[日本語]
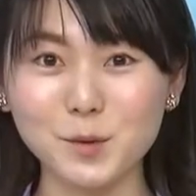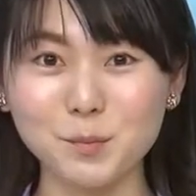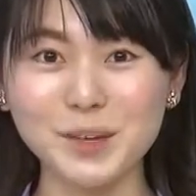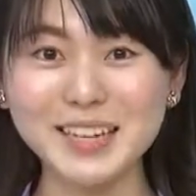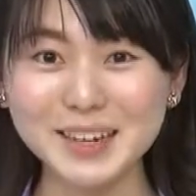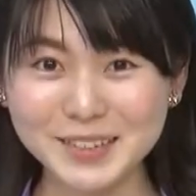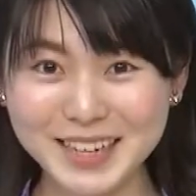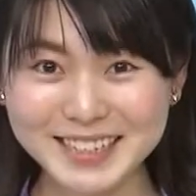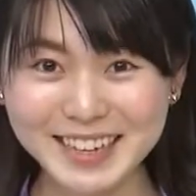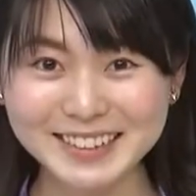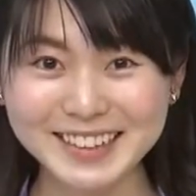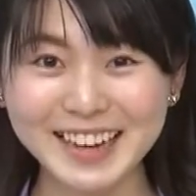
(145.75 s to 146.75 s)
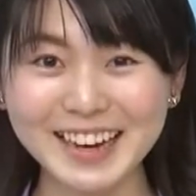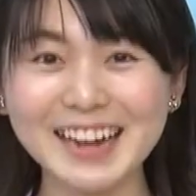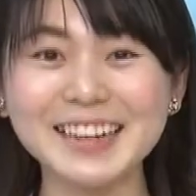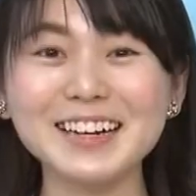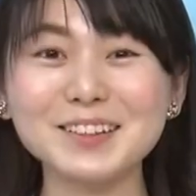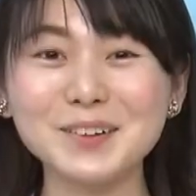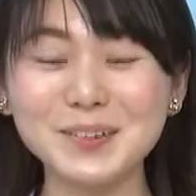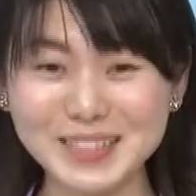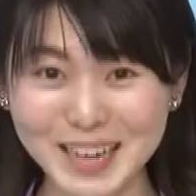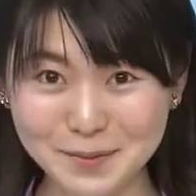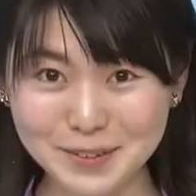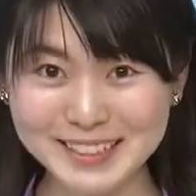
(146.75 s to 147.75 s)
見てくださってありがとうご
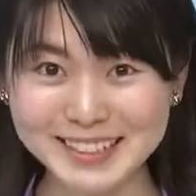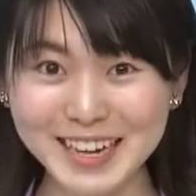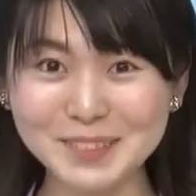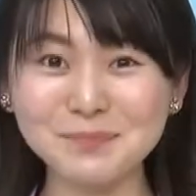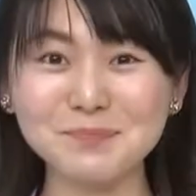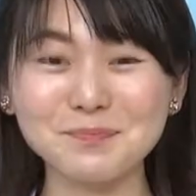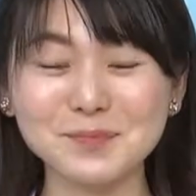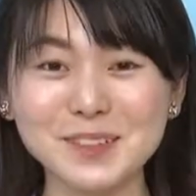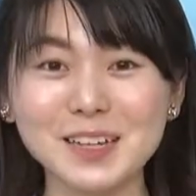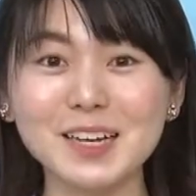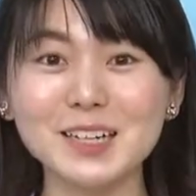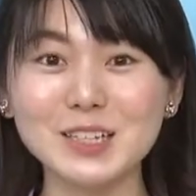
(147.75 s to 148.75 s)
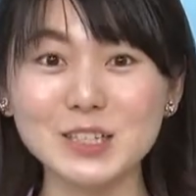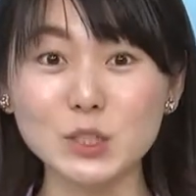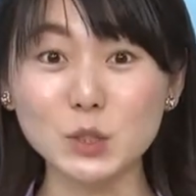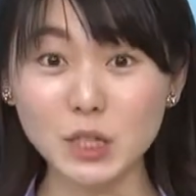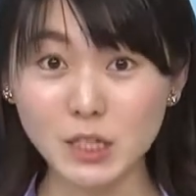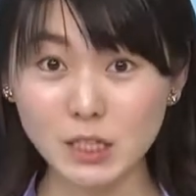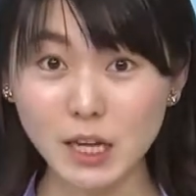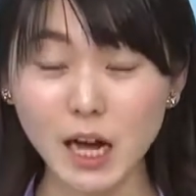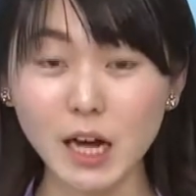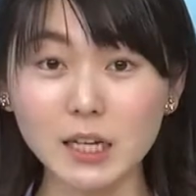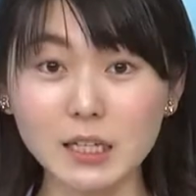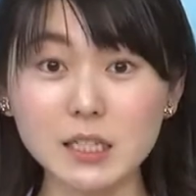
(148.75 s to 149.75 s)
ざいました。
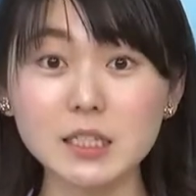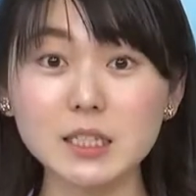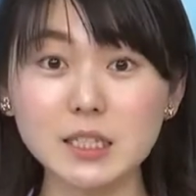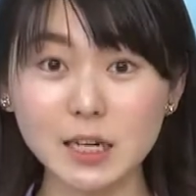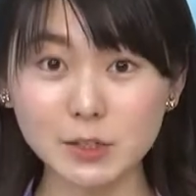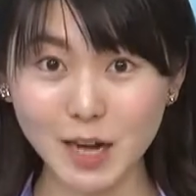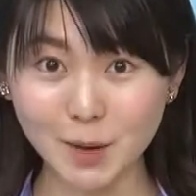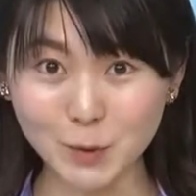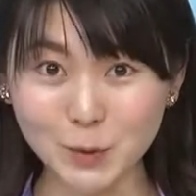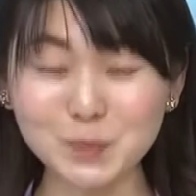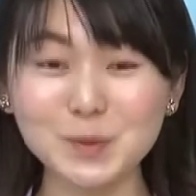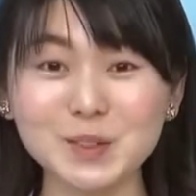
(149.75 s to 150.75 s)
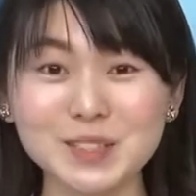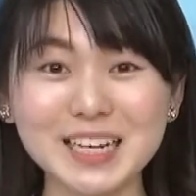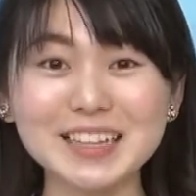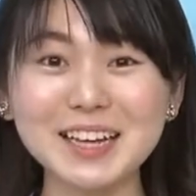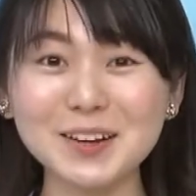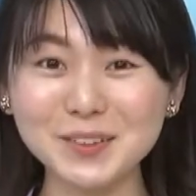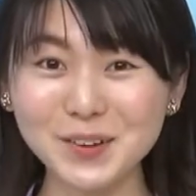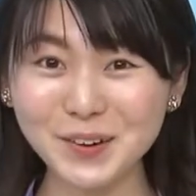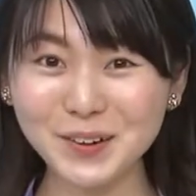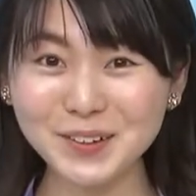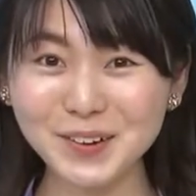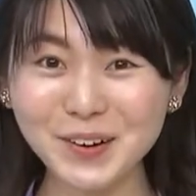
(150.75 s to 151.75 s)
ツイッター、インスタグラム、チャンネル登
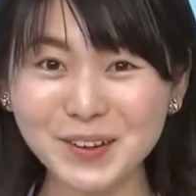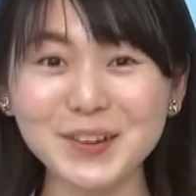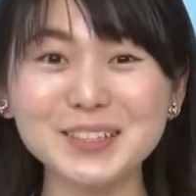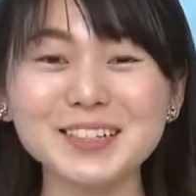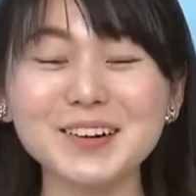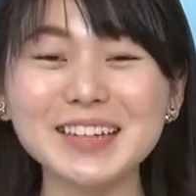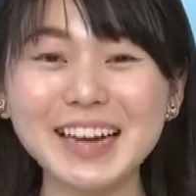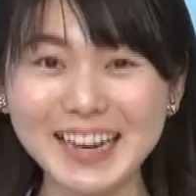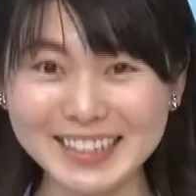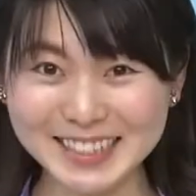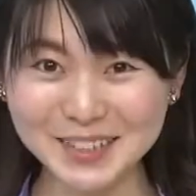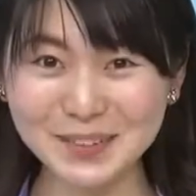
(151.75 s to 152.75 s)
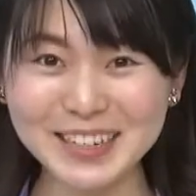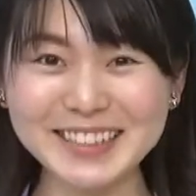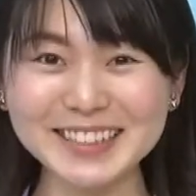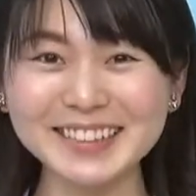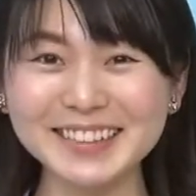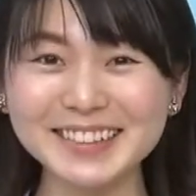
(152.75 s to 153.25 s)
録をよろしくお願いいたします。